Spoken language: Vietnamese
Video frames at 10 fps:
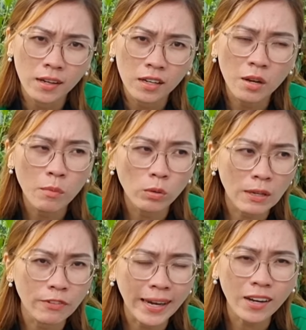Lên mô
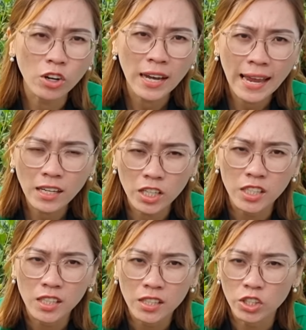tầm phải cái nón lá thôi.
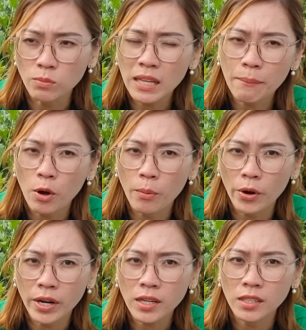Rồi chúng ta
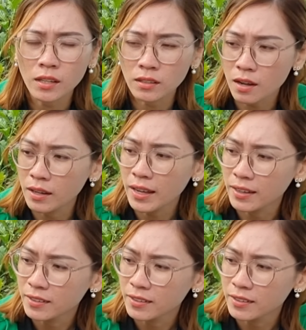bồi đất lên từ từ ha.